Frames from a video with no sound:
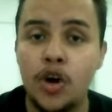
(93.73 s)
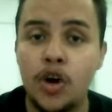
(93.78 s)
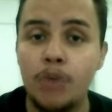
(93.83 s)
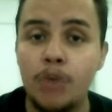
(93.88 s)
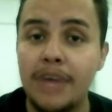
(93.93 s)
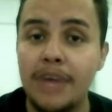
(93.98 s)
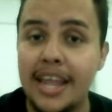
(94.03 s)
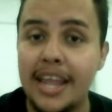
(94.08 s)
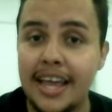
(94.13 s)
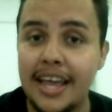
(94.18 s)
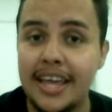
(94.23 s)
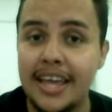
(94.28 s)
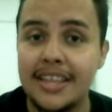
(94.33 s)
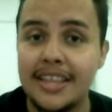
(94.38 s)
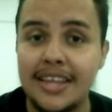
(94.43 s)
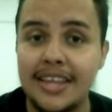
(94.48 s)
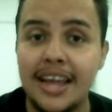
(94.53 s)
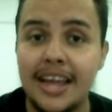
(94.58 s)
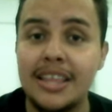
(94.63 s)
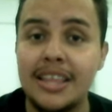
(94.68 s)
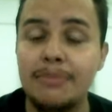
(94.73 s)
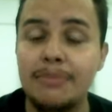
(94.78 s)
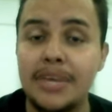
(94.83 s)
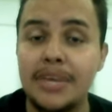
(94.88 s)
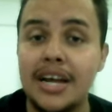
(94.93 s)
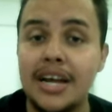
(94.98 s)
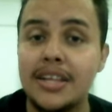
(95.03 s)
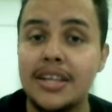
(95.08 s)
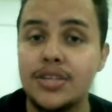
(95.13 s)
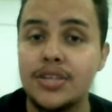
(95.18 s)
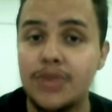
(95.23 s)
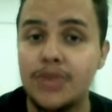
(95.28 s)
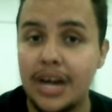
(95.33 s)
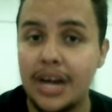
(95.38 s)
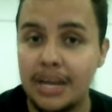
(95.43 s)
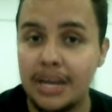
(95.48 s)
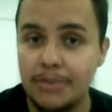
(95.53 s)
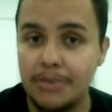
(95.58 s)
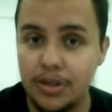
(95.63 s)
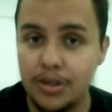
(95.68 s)
como ela retrata em Piratas do
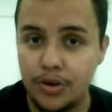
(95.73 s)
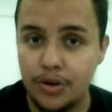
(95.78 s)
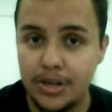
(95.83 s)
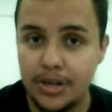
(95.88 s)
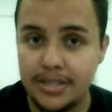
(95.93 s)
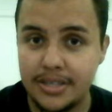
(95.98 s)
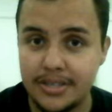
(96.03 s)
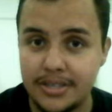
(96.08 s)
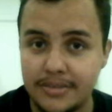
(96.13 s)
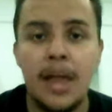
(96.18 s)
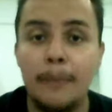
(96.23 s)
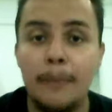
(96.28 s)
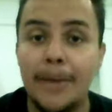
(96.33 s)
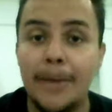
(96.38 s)
Caribe 2.